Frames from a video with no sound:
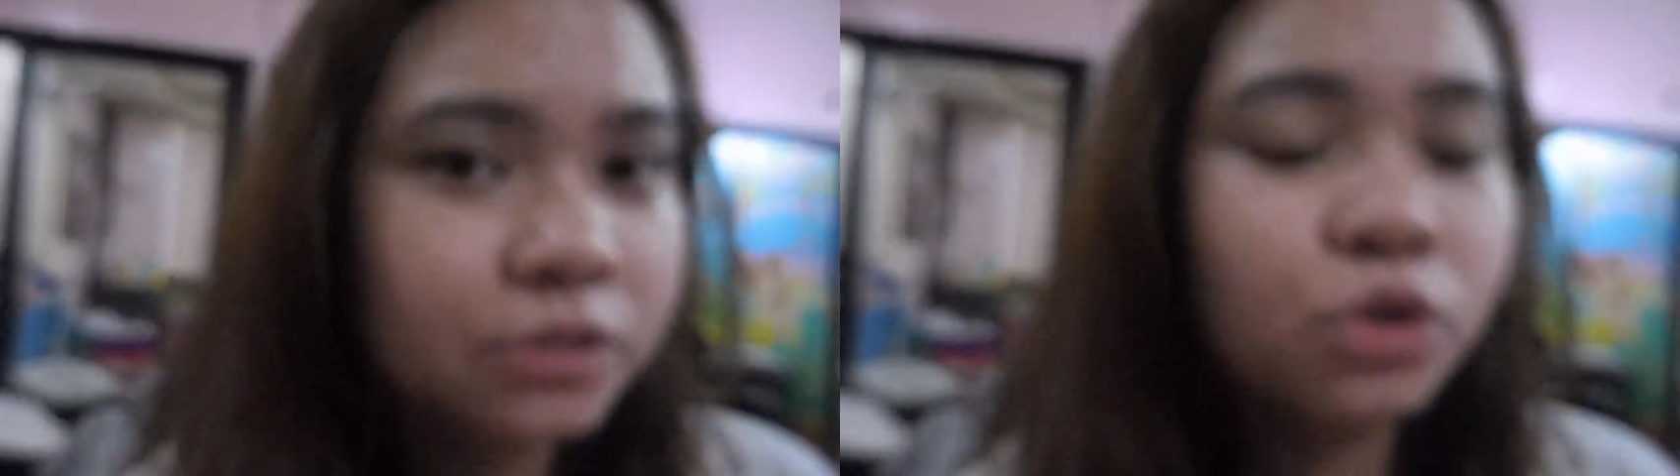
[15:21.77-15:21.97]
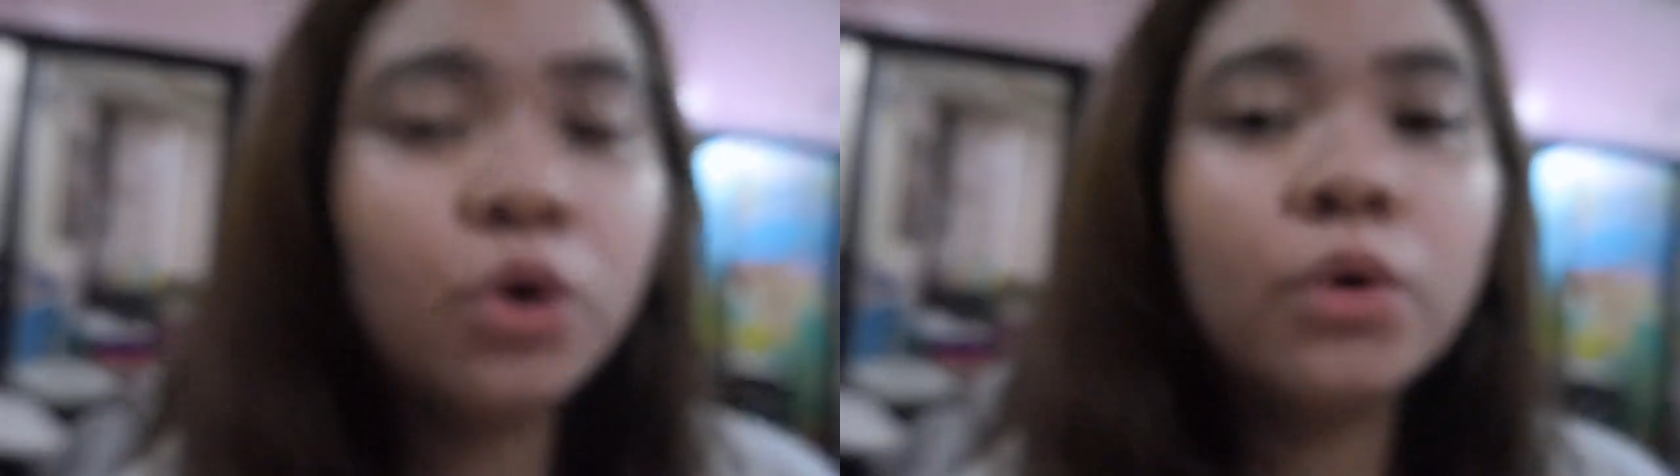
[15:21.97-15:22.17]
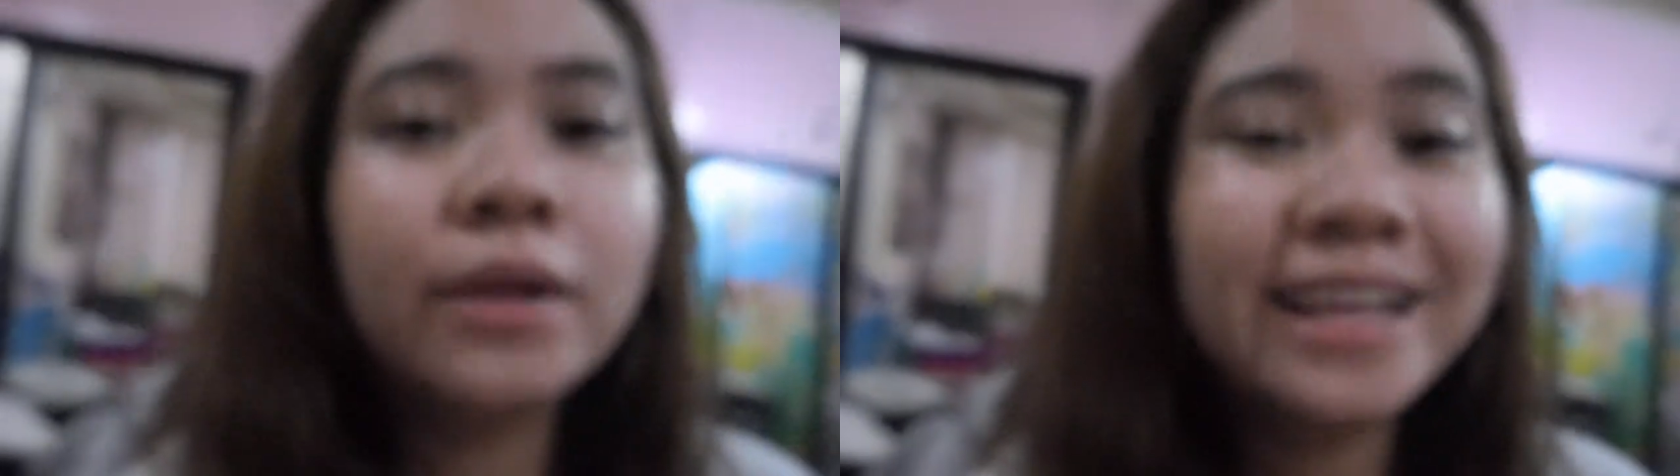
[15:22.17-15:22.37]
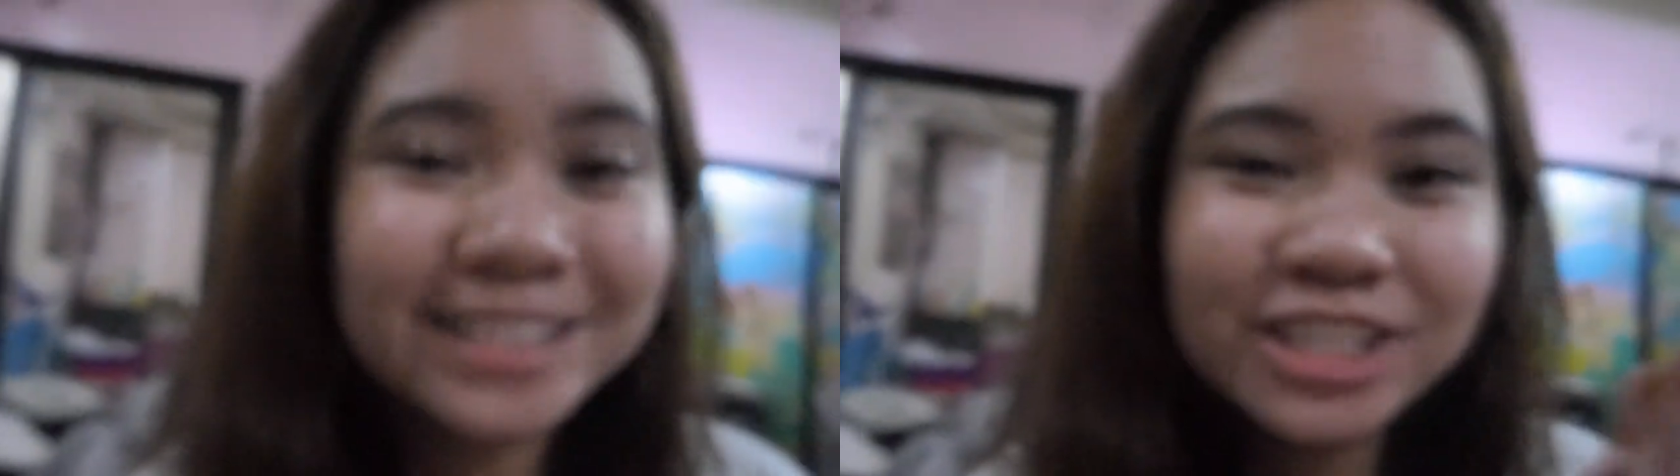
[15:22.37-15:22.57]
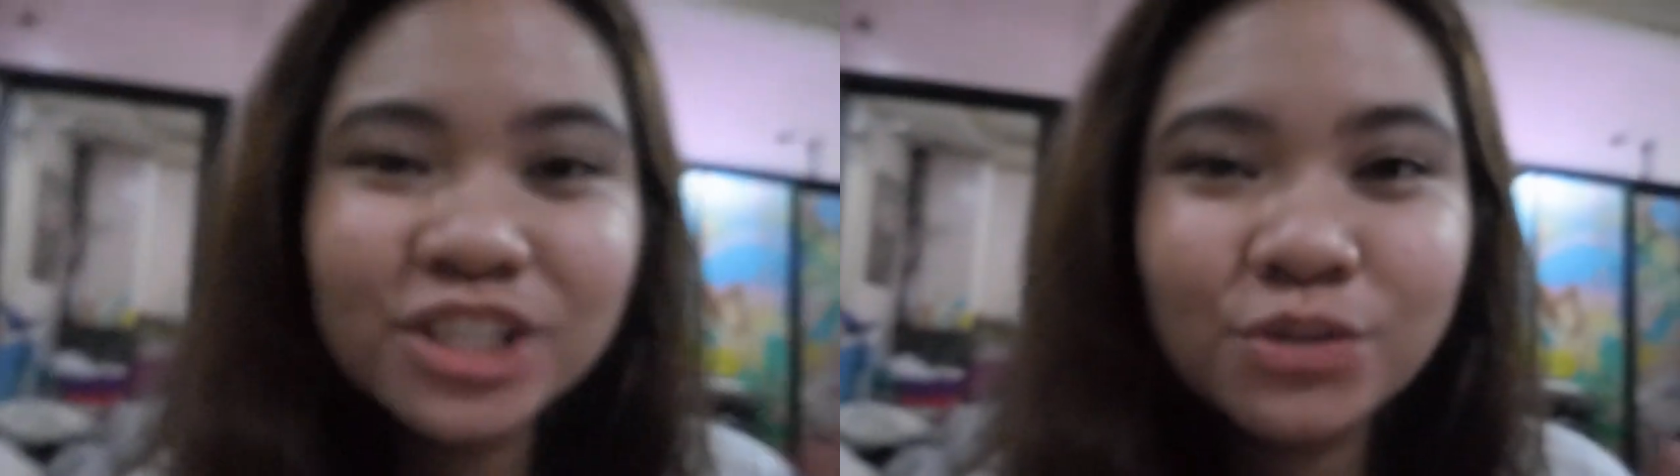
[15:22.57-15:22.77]
So,
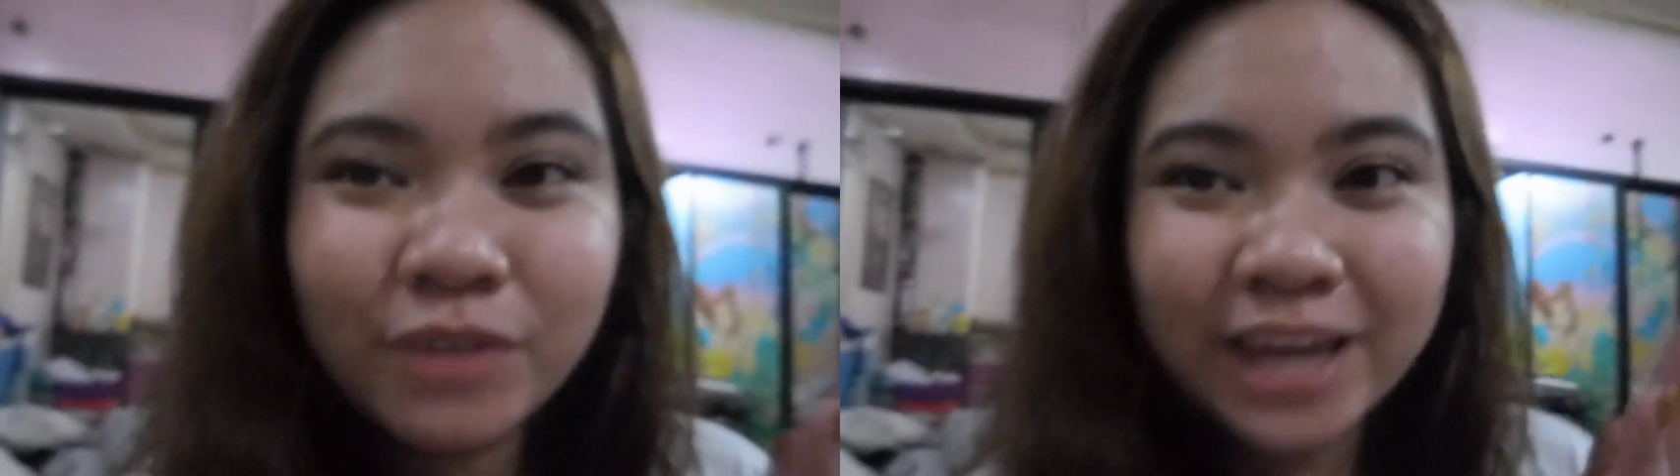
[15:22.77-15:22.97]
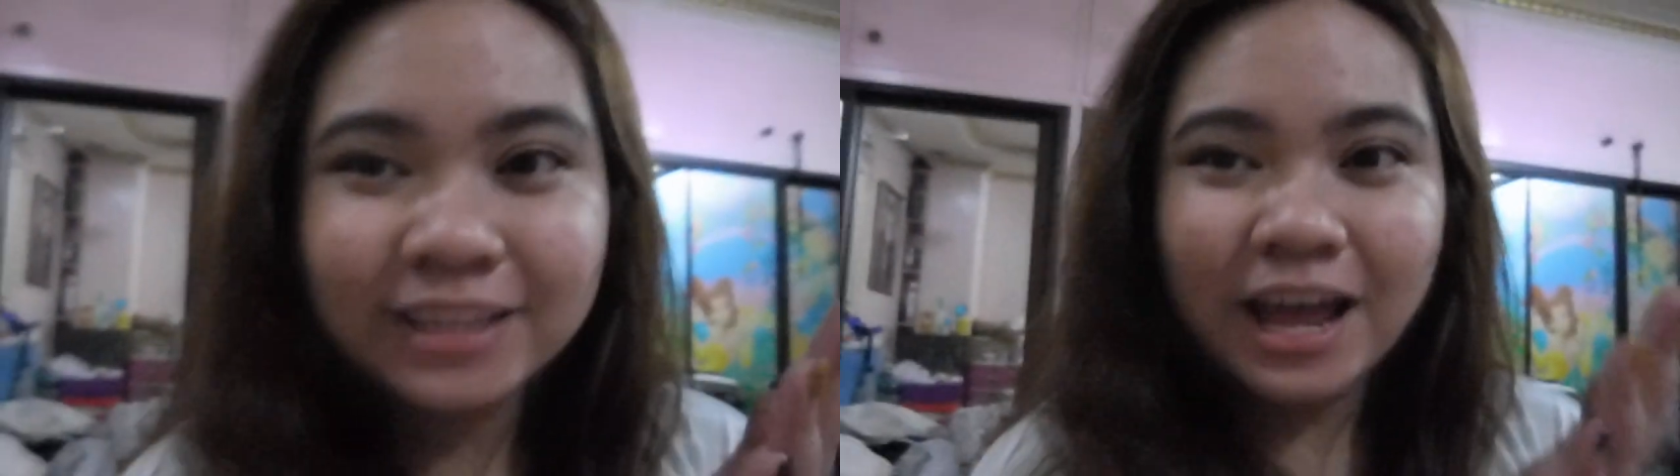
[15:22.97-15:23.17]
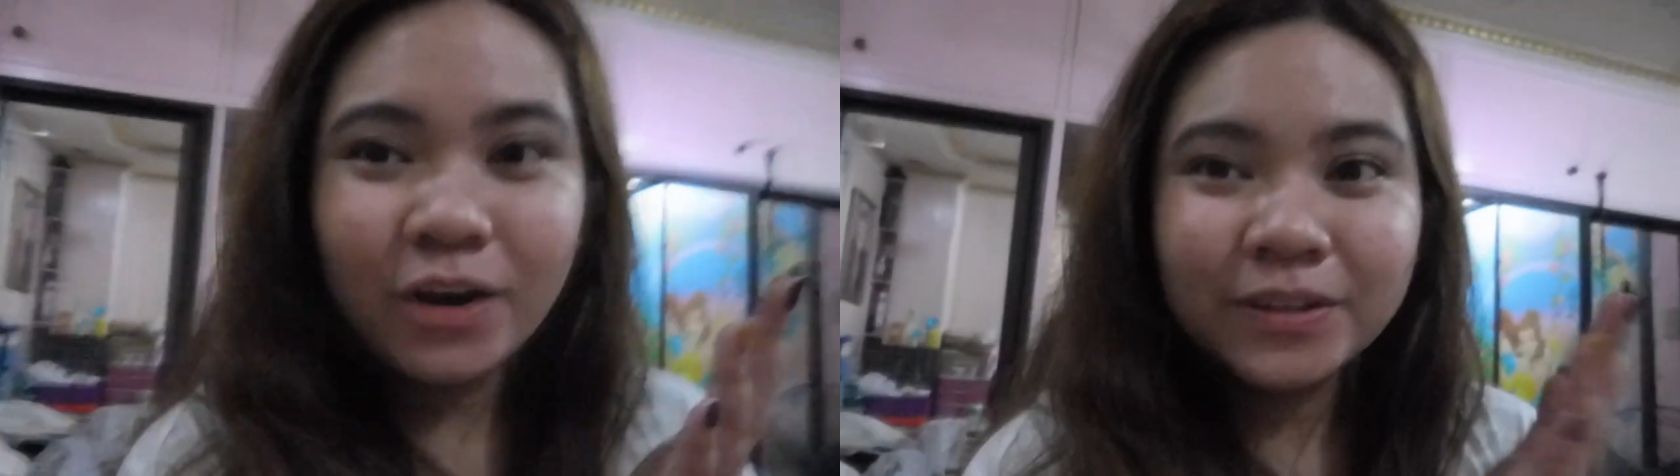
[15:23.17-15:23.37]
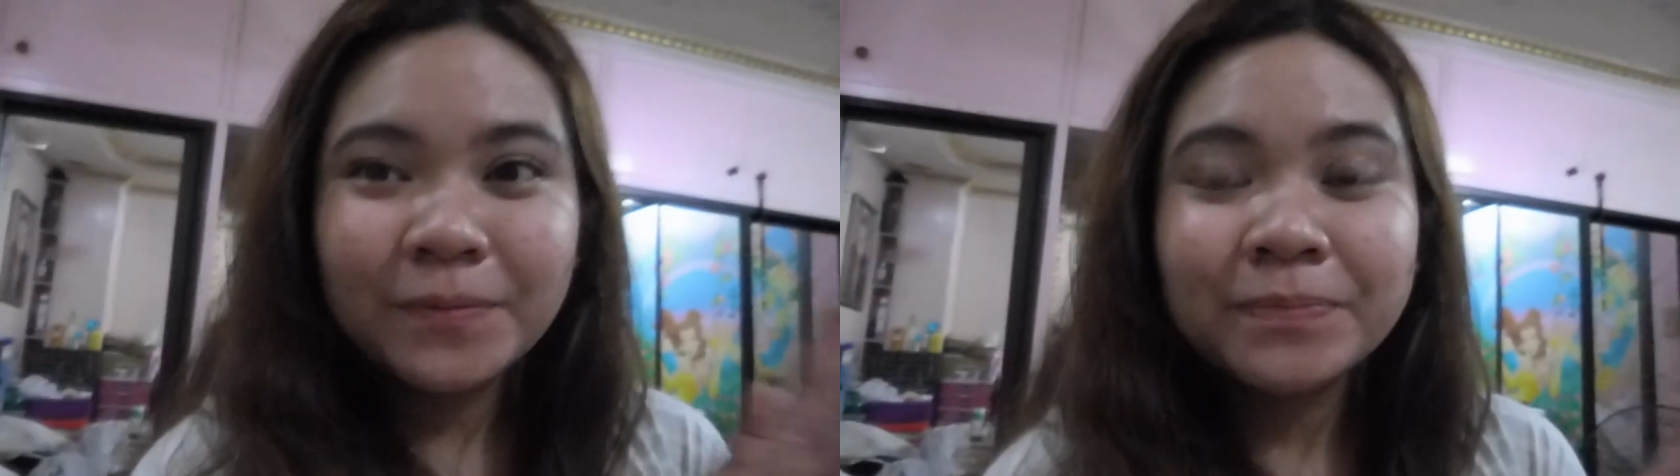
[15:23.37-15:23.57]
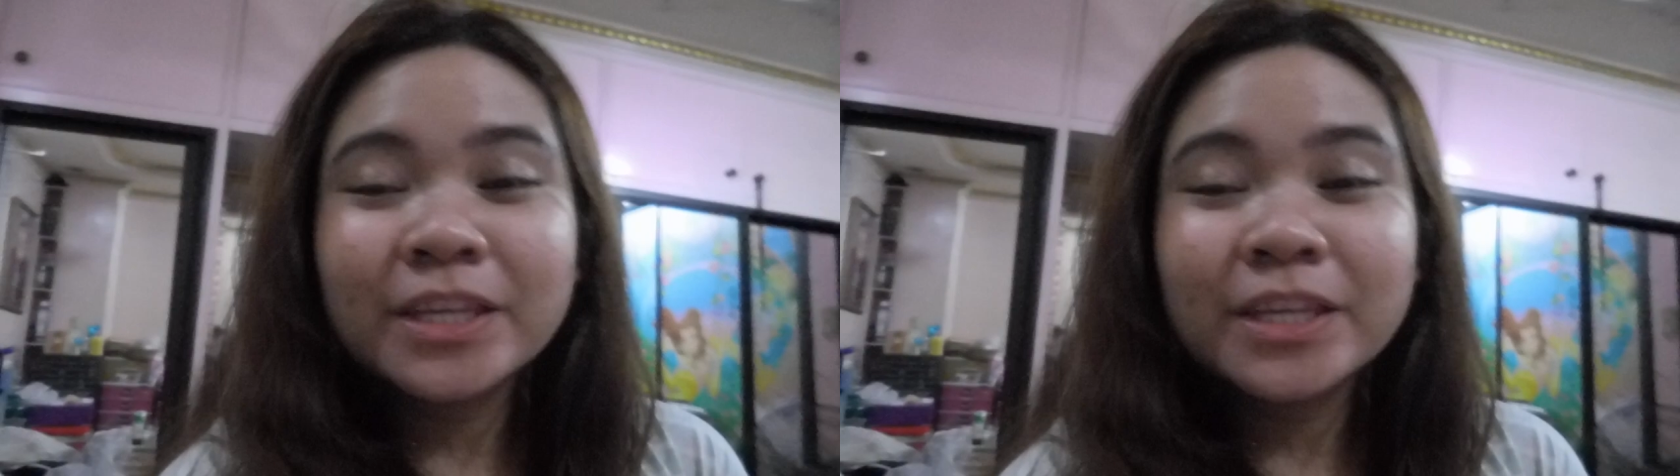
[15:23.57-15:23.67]
let's just find out